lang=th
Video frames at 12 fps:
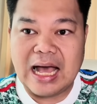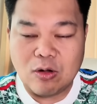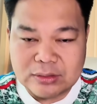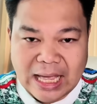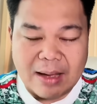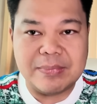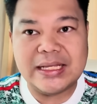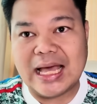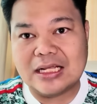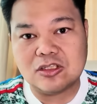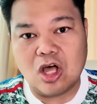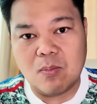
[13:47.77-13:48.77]
เข้าทำใน
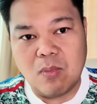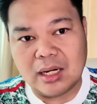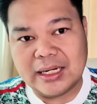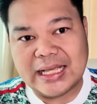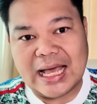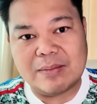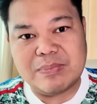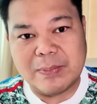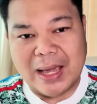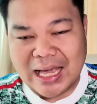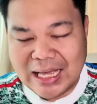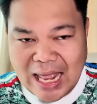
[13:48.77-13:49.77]
การต่อบอลในการ
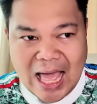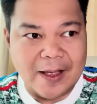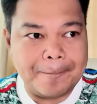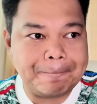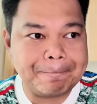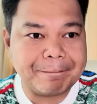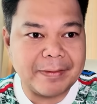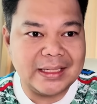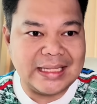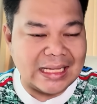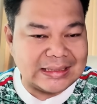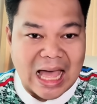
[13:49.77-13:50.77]
มีแผงกลาง
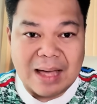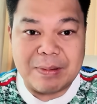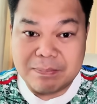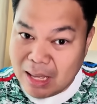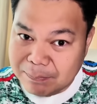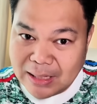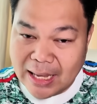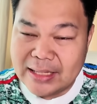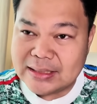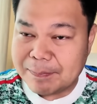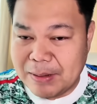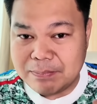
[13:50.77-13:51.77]
หน้าตาเป็นแบบไหน
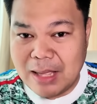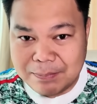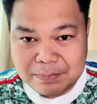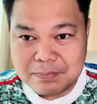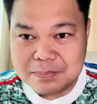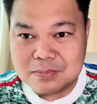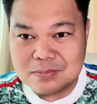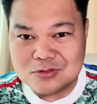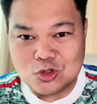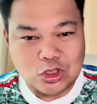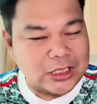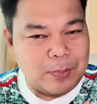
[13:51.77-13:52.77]
ถ้าเป็นแบบ
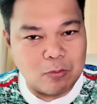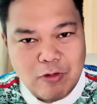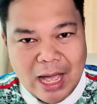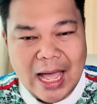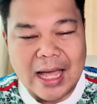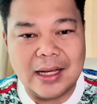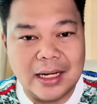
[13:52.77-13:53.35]
ชุดที่ผมว่า